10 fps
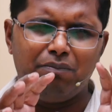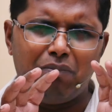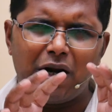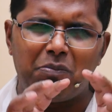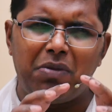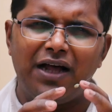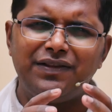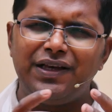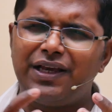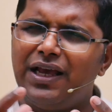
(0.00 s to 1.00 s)

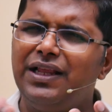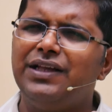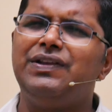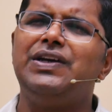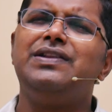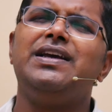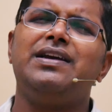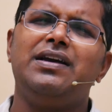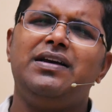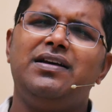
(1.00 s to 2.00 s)
बर्बादी के लिए दे
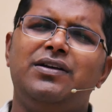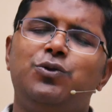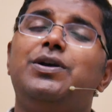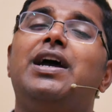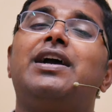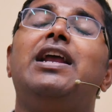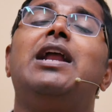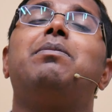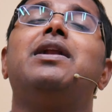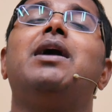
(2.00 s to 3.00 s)
देंगे तो यह
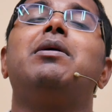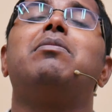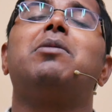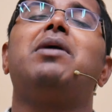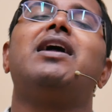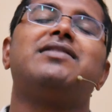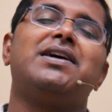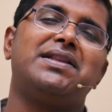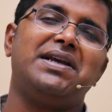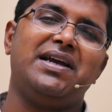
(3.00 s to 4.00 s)
अकेलापन हमें बर्बाद कर
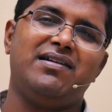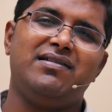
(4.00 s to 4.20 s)
देगा